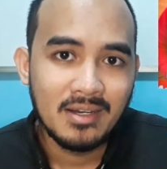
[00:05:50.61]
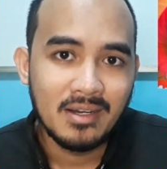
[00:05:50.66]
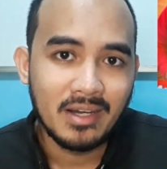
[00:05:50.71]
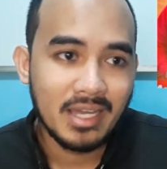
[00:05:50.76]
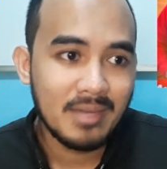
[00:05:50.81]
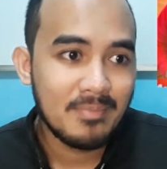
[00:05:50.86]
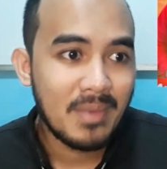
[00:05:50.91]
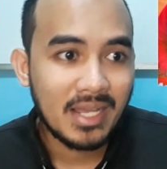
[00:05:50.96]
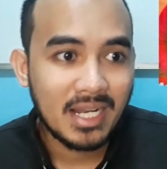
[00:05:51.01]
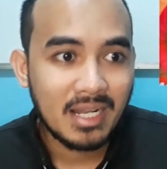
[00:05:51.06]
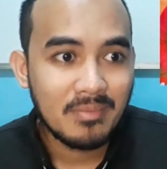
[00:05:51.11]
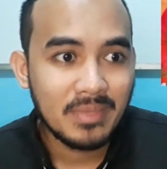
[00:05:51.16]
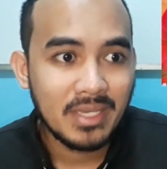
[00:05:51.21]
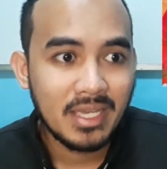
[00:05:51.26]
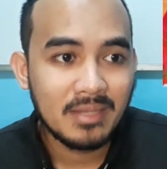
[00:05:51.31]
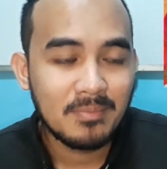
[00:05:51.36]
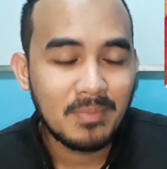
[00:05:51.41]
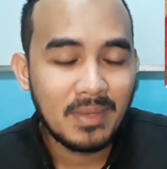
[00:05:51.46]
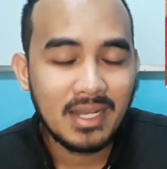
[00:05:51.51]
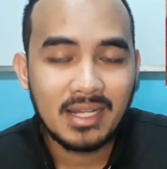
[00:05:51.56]
Okay,
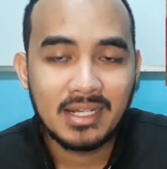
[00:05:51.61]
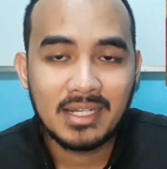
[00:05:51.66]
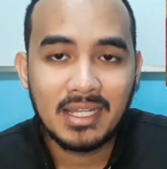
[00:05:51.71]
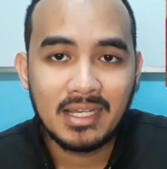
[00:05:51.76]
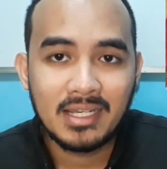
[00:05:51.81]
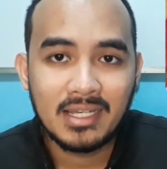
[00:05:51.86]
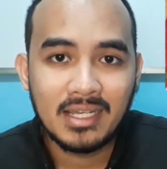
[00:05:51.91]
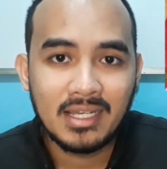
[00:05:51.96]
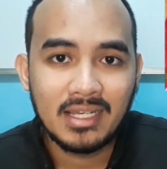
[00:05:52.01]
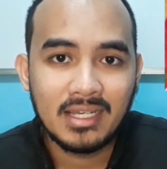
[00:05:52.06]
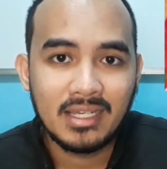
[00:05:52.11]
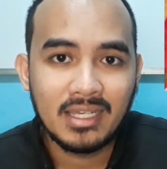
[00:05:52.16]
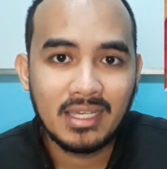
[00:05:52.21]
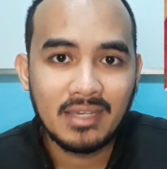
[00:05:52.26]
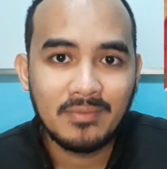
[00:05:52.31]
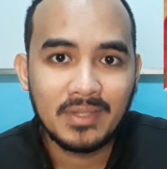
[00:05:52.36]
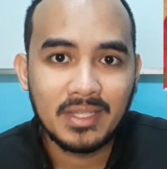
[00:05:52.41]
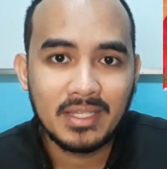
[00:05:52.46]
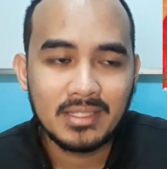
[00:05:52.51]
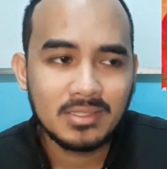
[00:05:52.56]
paramihan pa lang ng uh,
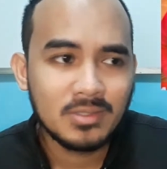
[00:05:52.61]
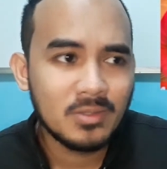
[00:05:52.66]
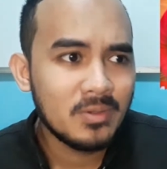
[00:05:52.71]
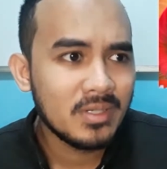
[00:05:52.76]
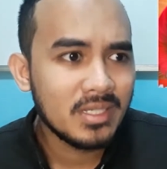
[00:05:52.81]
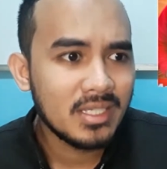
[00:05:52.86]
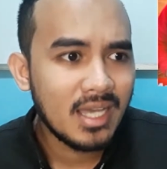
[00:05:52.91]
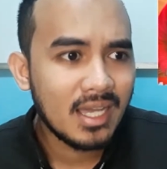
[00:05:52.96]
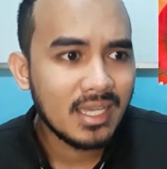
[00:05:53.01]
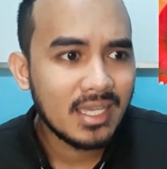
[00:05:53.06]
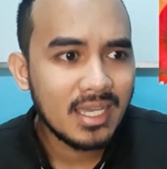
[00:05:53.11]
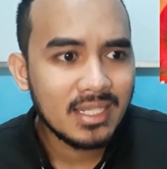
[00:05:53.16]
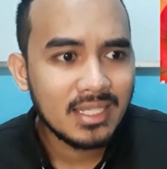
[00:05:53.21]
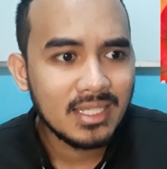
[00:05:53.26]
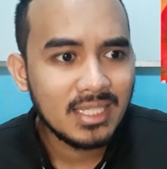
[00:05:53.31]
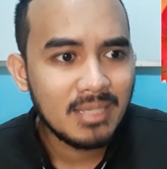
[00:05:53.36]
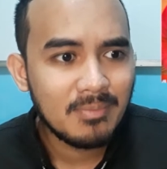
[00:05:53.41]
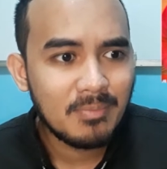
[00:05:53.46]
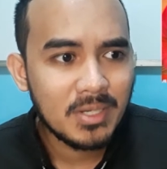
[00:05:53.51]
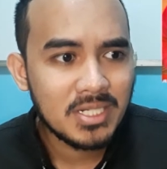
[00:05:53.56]
evidence. So again,
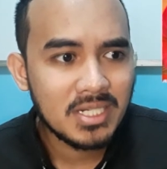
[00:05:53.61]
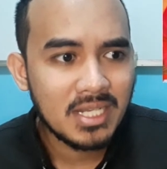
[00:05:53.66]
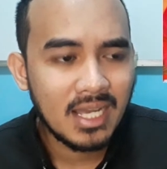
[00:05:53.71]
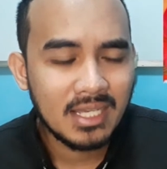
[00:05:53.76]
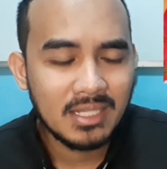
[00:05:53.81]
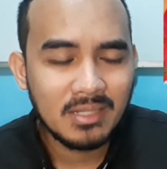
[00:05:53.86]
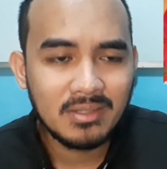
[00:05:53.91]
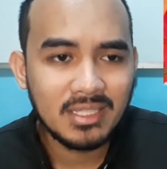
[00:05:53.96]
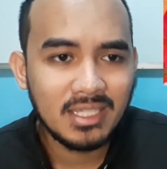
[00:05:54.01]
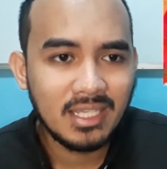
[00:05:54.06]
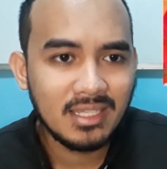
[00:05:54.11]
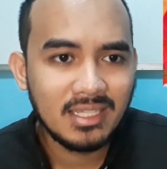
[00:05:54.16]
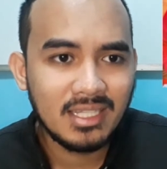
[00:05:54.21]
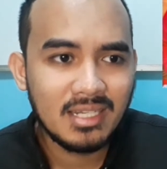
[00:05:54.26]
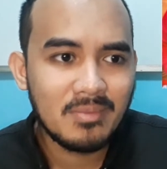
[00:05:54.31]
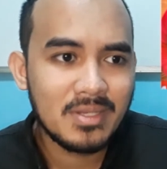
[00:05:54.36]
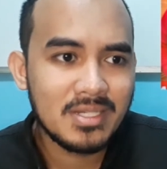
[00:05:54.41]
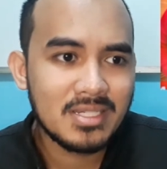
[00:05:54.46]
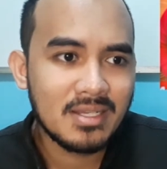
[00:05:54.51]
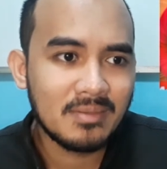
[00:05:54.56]
hindi pa siya ano, hindi,
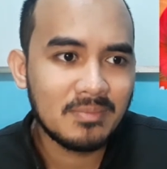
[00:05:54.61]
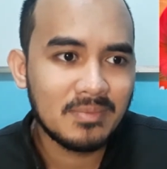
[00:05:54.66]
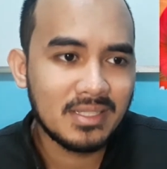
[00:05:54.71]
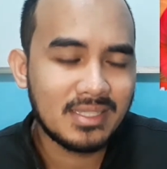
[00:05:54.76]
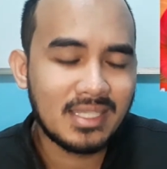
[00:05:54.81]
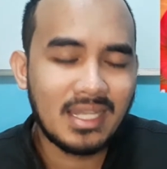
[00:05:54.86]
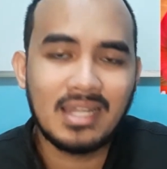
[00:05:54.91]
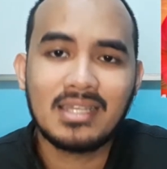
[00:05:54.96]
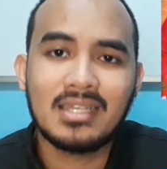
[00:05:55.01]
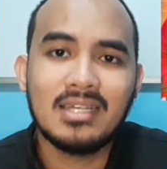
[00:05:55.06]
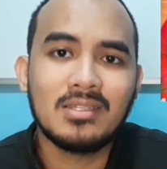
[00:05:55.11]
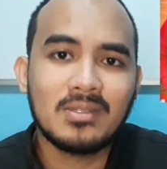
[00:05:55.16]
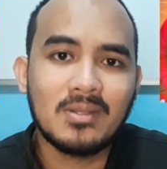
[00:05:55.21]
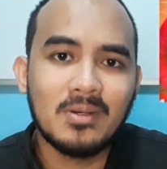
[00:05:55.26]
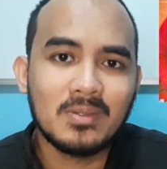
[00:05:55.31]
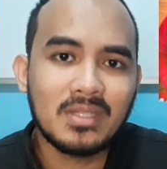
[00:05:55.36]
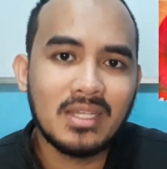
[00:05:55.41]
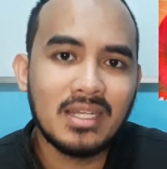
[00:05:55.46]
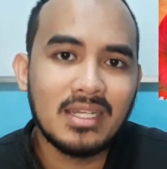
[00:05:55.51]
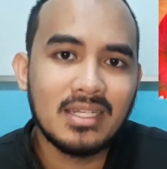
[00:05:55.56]
naman siya talagang
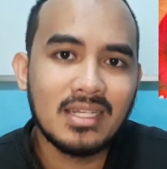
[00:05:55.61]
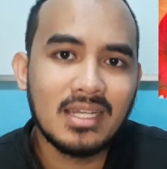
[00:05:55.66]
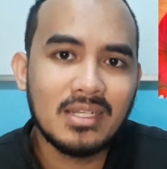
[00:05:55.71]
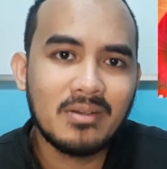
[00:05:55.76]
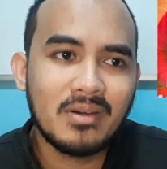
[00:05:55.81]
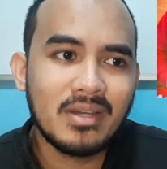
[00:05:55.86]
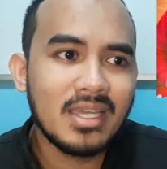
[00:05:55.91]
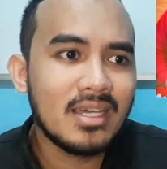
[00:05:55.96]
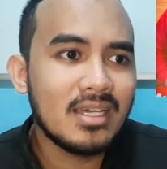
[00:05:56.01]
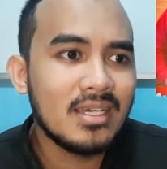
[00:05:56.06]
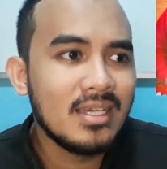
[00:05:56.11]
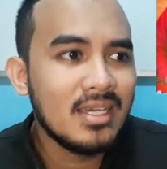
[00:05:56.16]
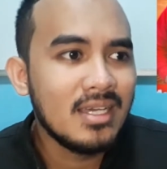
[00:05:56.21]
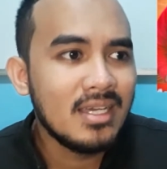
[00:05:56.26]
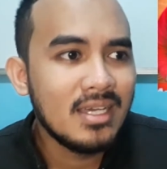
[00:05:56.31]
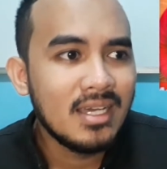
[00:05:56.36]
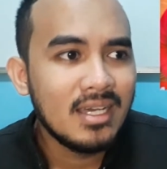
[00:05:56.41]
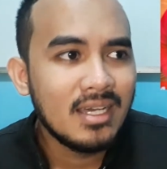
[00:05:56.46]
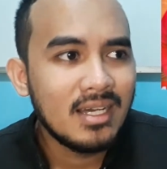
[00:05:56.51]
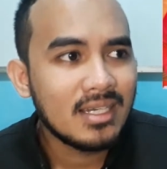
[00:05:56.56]
totally na ano kaya
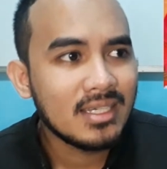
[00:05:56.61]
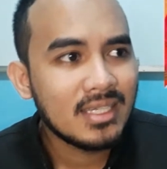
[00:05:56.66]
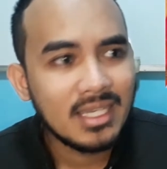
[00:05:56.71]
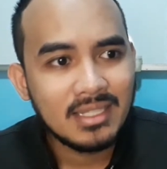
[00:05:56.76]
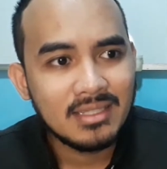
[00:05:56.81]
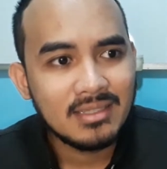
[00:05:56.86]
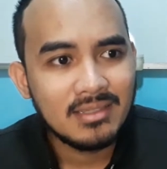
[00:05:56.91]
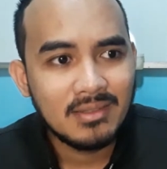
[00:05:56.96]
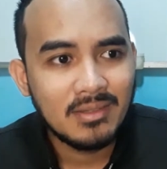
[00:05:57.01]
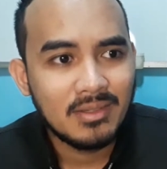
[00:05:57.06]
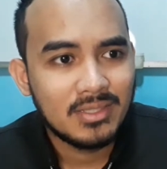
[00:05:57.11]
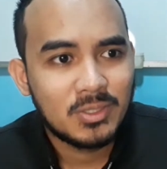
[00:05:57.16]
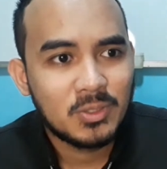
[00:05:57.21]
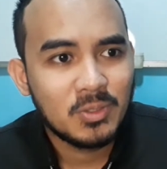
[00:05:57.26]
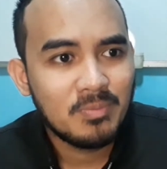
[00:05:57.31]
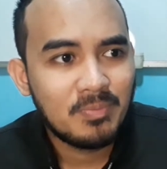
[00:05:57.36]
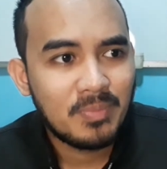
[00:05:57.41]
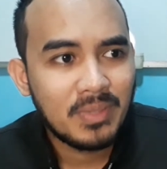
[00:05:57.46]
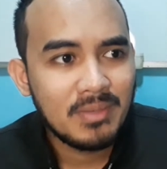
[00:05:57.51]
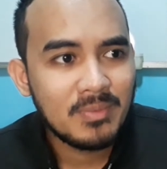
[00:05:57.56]
again,
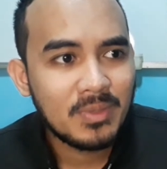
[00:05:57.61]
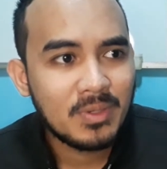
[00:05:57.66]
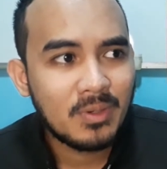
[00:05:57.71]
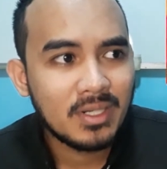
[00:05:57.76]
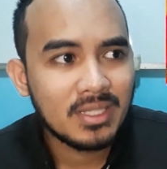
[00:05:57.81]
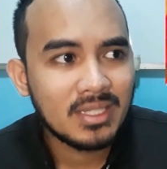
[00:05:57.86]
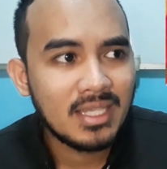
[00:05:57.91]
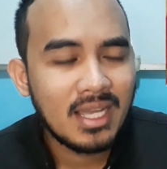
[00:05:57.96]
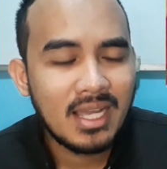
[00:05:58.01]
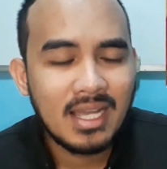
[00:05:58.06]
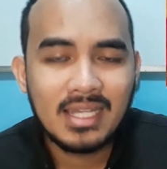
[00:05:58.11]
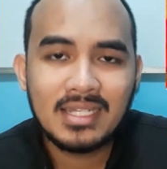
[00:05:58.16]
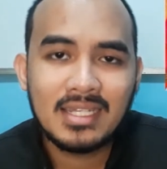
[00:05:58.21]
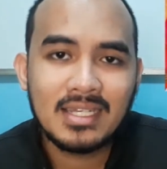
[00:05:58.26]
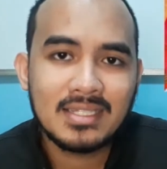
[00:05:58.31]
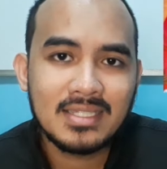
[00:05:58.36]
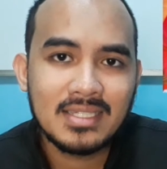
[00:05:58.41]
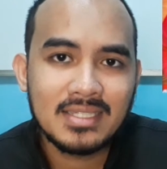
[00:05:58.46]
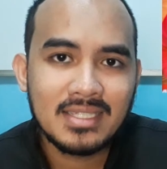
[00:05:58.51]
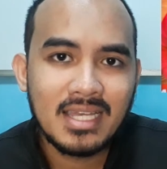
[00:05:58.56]
Supreme Court na nga
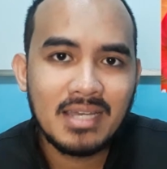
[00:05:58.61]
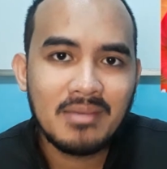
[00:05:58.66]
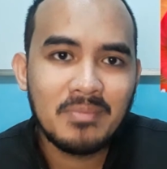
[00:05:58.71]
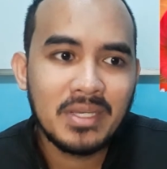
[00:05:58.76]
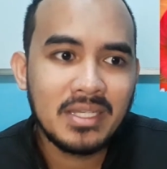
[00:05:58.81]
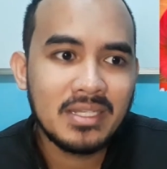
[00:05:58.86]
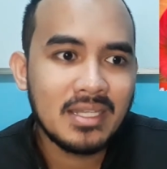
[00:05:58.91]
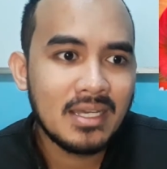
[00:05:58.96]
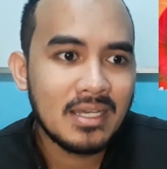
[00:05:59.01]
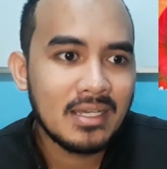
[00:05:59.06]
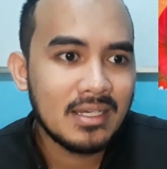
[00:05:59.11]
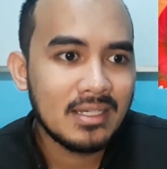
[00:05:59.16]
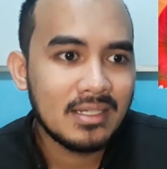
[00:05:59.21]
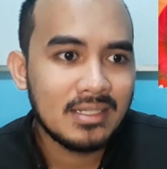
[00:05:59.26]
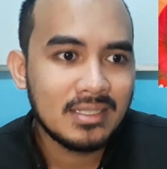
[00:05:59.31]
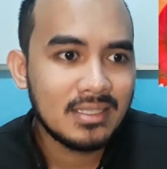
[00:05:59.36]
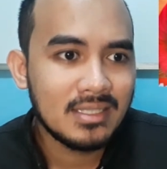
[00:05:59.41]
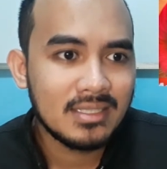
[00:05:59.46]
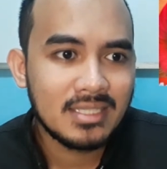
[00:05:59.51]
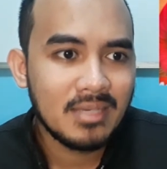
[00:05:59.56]
nagsasabi na
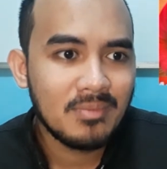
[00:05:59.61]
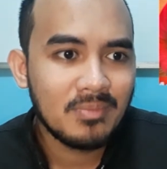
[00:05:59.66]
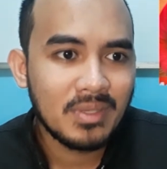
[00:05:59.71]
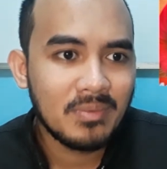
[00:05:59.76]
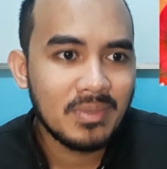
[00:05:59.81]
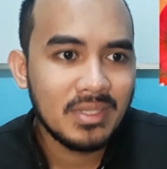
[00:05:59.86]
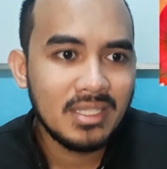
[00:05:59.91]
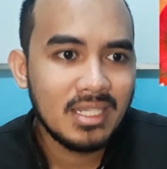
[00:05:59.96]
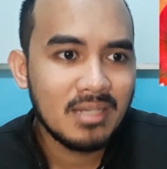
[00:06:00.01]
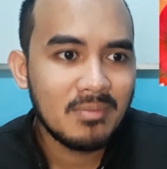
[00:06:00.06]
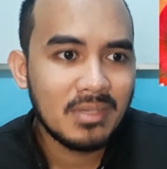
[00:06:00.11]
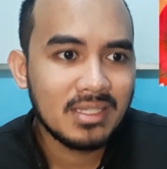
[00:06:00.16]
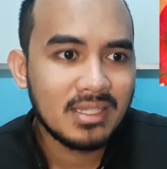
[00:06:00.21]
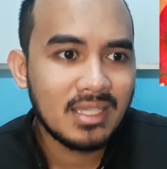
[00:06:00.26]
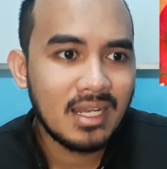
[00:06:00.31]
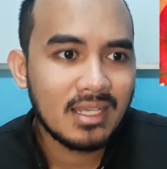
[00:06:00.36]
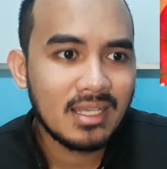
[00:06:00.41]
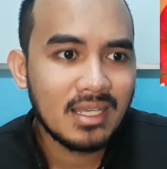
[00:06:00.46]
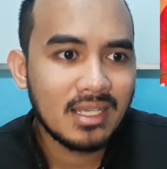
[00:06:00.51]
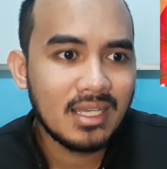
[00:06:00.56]
at the same time hindi
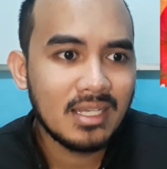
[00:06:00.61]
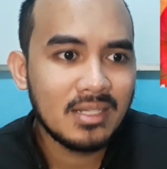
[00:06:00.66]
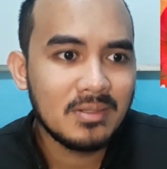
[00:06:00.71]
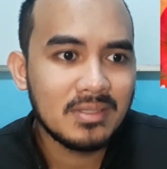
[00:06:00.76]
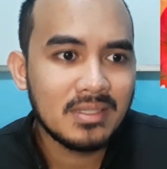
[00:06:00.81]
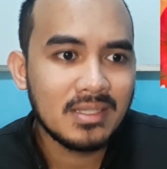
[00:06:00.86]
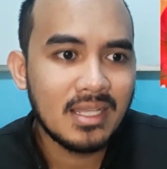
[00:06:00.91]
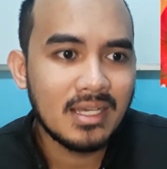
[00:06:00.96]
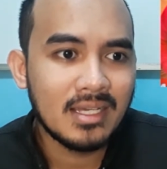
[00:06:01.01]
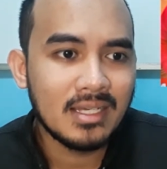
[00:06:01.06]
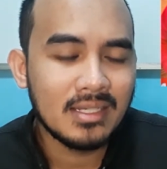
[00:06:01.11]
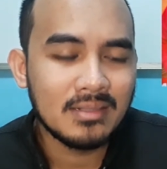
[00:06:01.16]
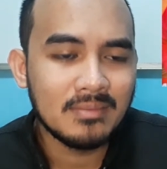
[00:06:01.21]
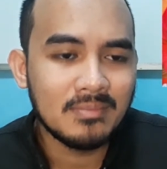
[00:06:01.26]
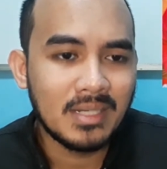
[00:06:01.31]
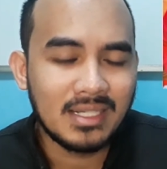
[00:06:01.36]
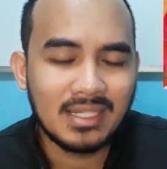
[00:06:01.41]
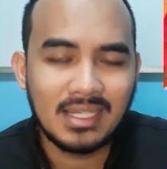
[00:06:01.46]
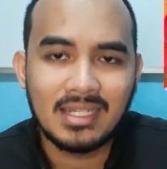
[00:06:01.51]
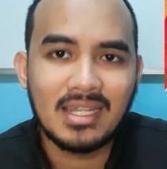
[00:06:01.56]
naman talaga ganun na
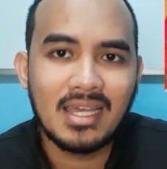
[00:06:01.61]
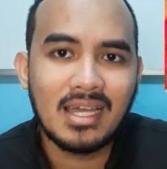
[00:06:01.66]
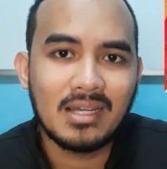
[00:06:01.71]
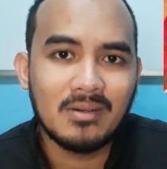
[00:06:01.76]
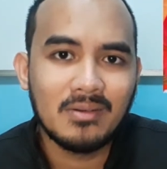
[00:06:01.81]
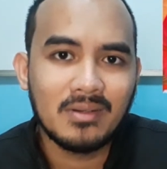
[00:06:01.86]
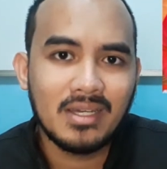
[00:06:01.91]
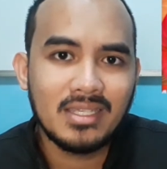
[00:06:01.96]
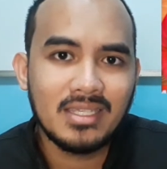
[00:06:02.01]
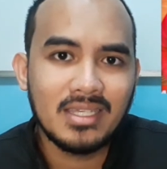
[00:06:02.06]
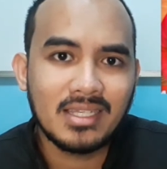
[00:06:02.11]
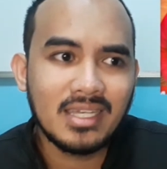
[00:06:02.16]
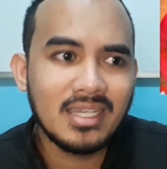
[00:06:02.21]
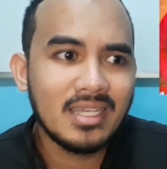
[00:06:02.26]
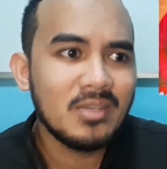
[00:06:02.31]
magnanakaw ganyan.